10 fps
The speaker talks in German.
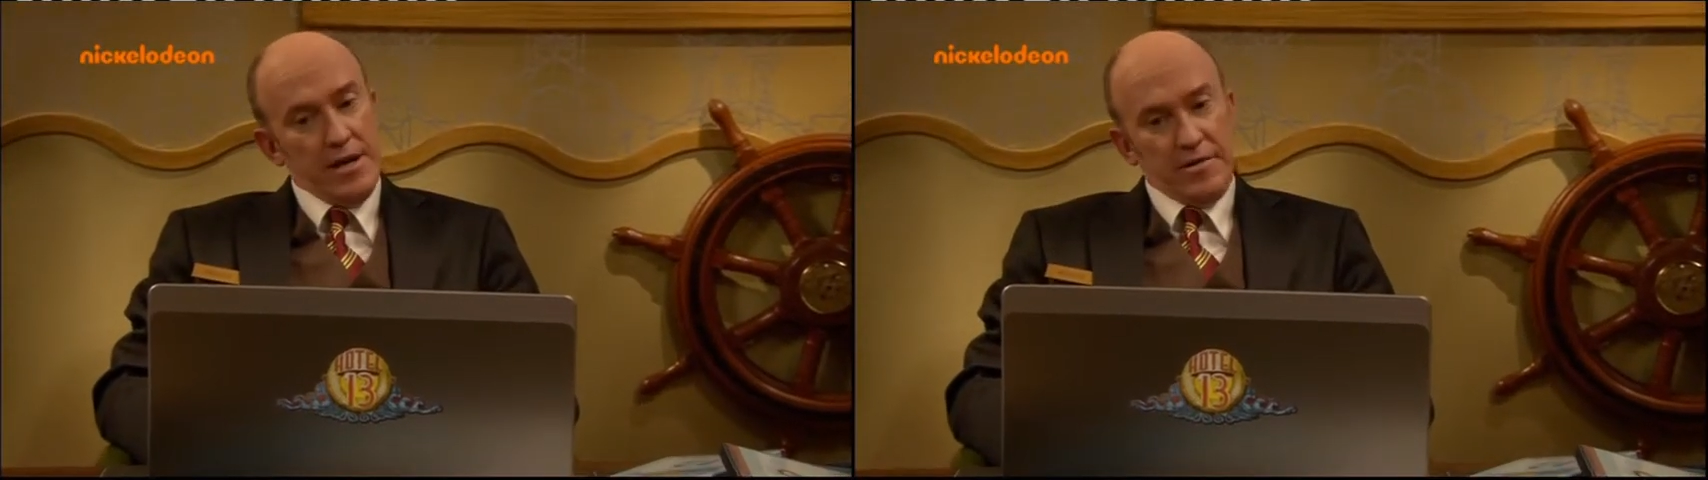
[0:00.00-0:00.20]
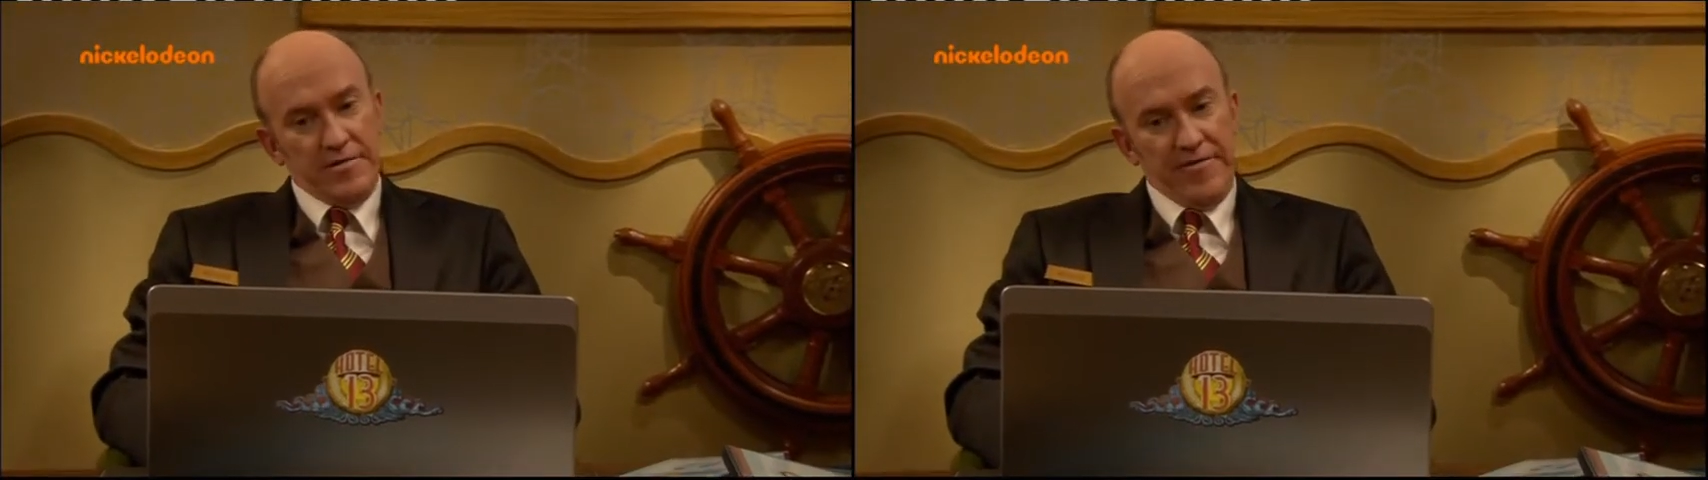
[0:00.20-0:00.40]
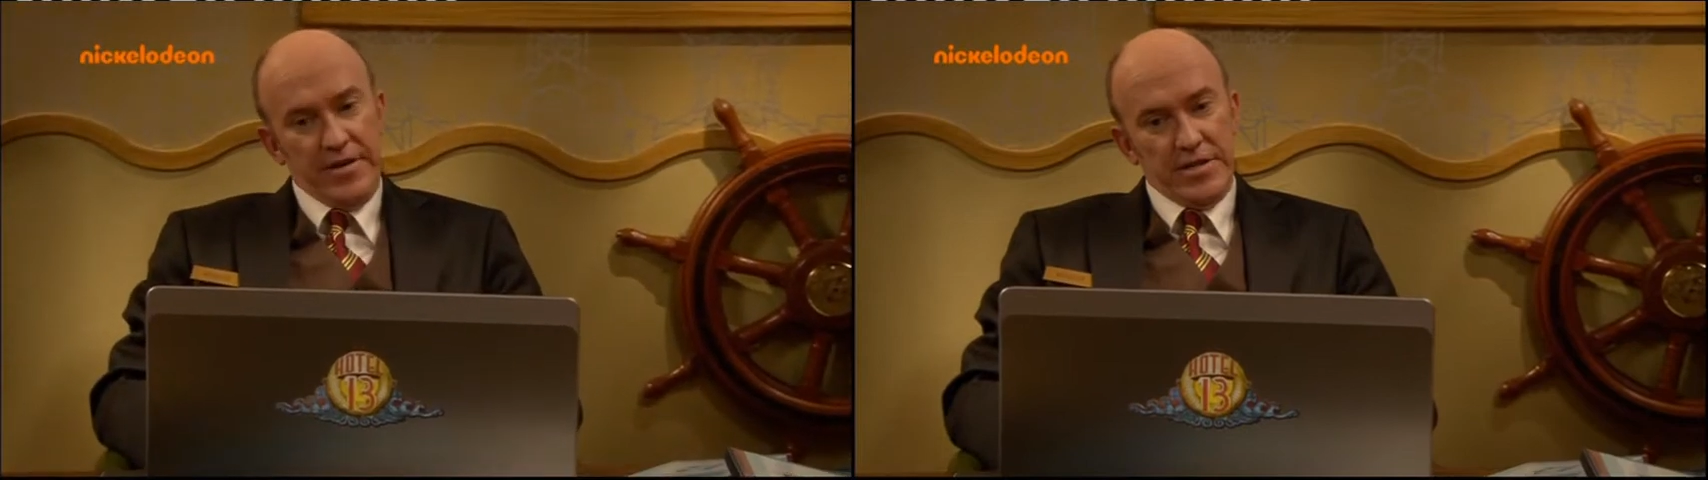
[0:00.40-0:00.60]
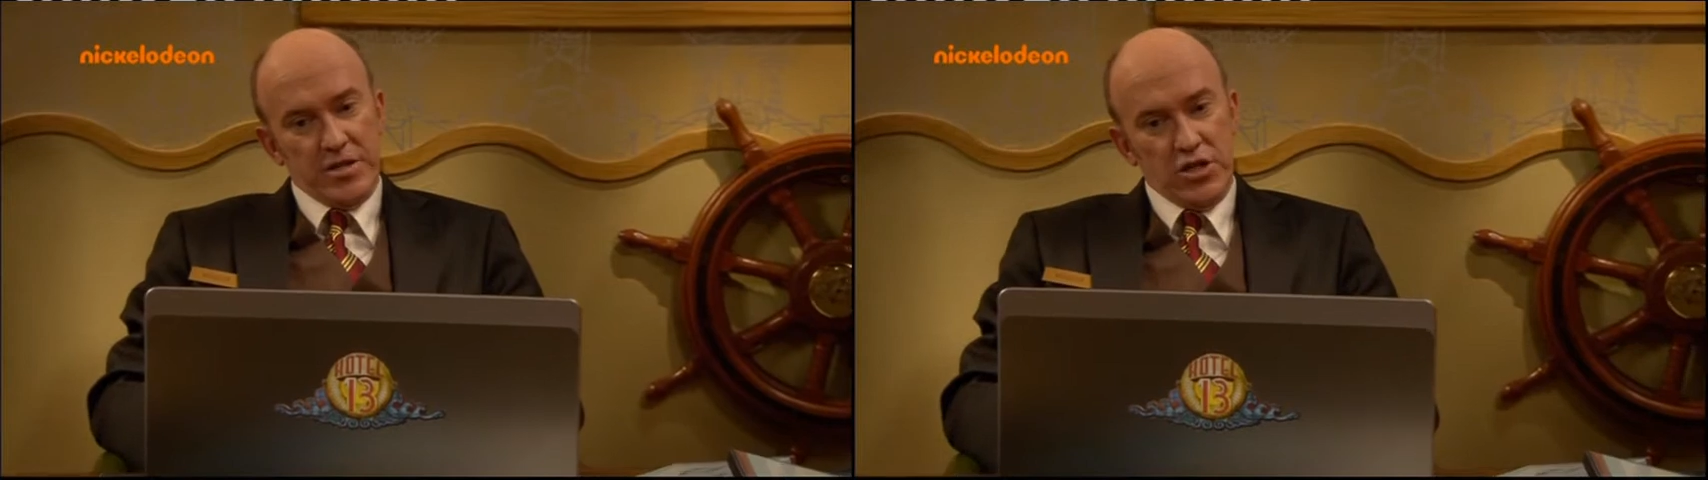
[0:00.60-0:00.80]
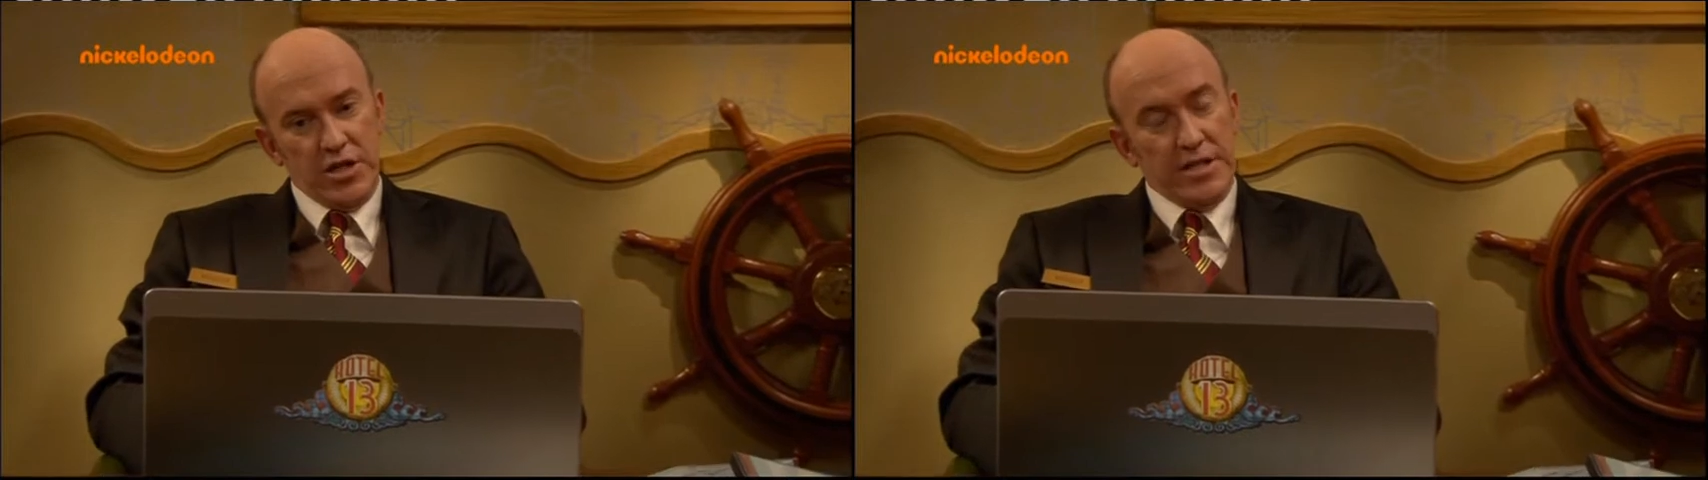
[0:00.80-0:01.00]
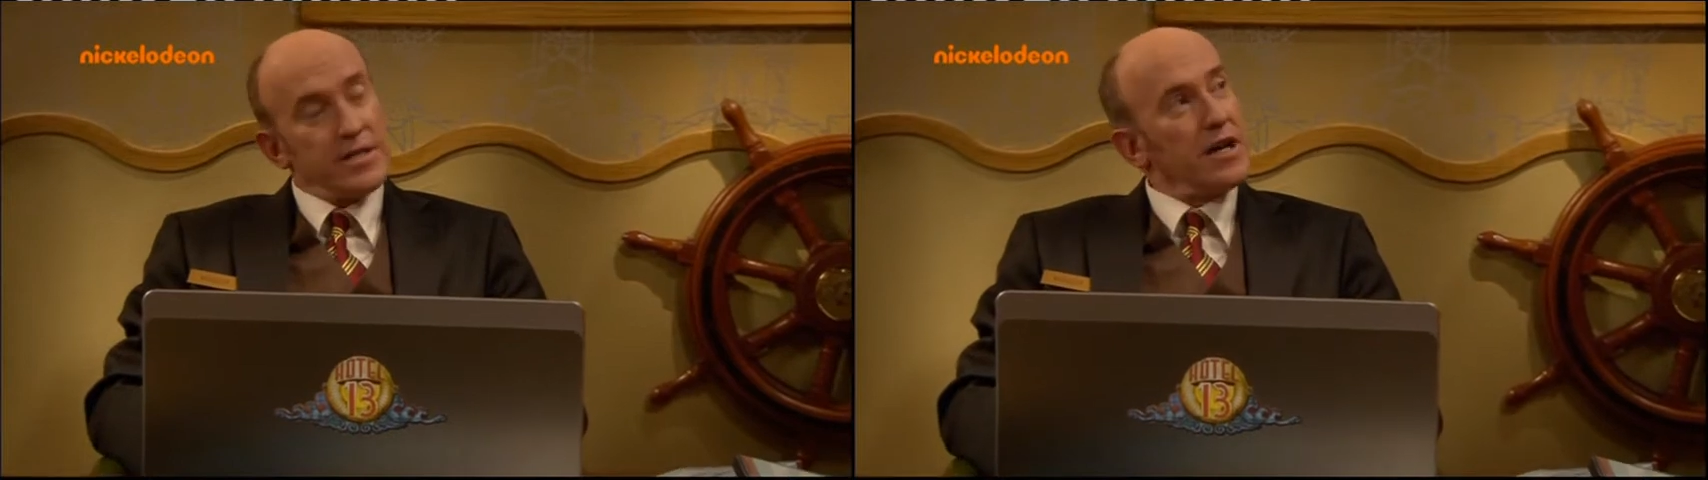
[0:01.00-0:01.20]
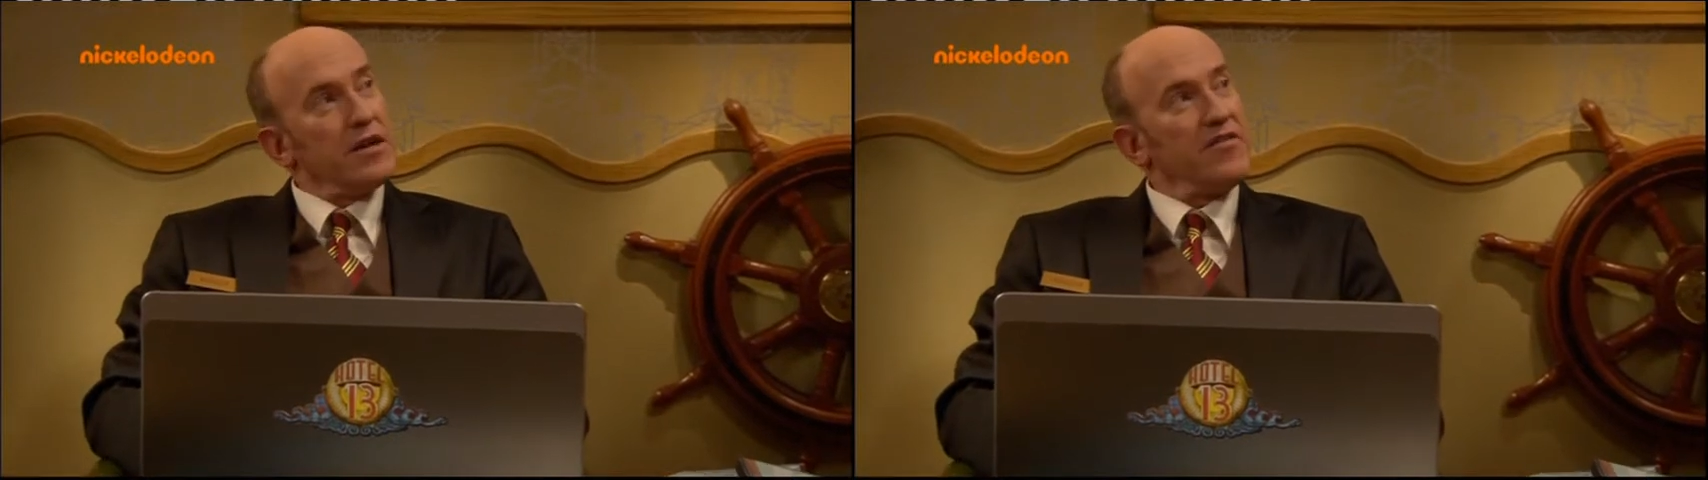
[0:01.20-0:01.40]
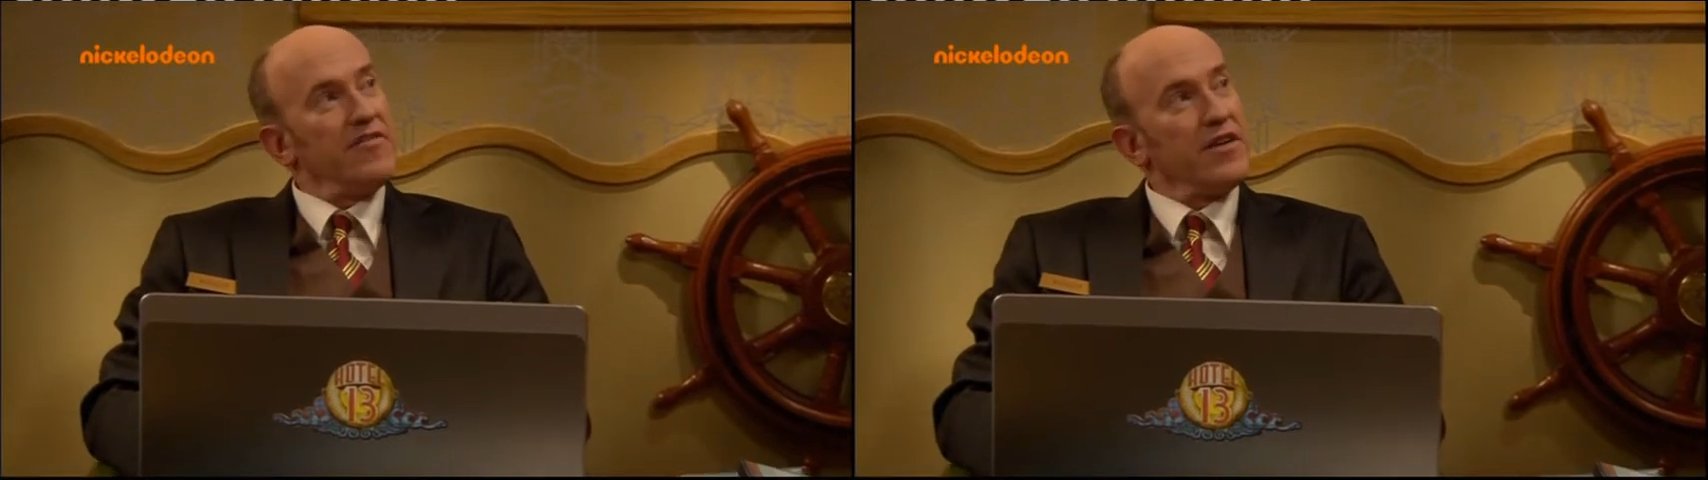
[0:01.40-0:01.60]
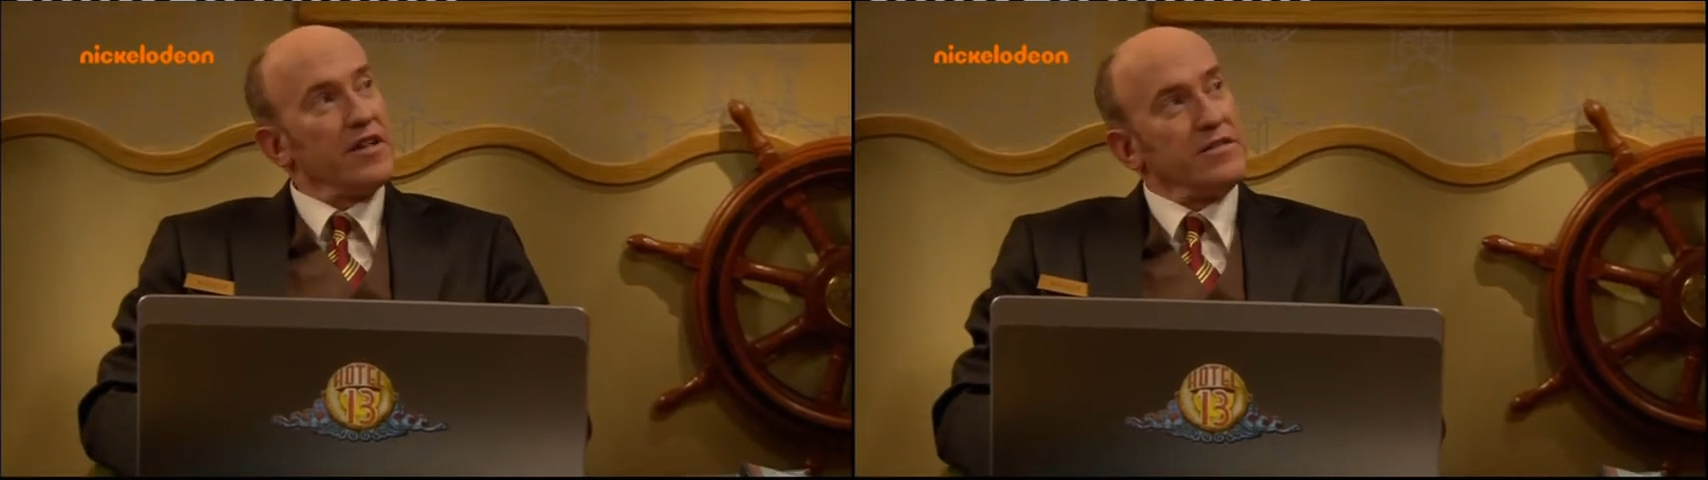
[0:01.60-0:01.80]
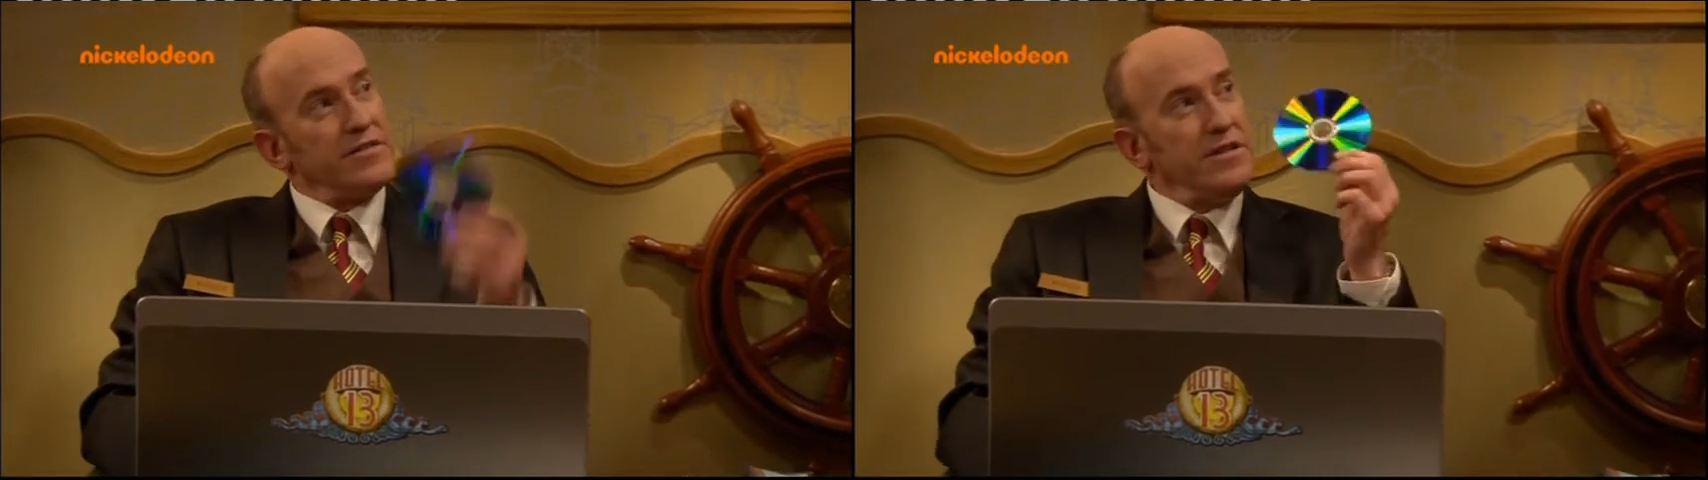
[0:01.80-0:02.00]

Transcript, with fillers: und festgestellt, dass eine fehlt.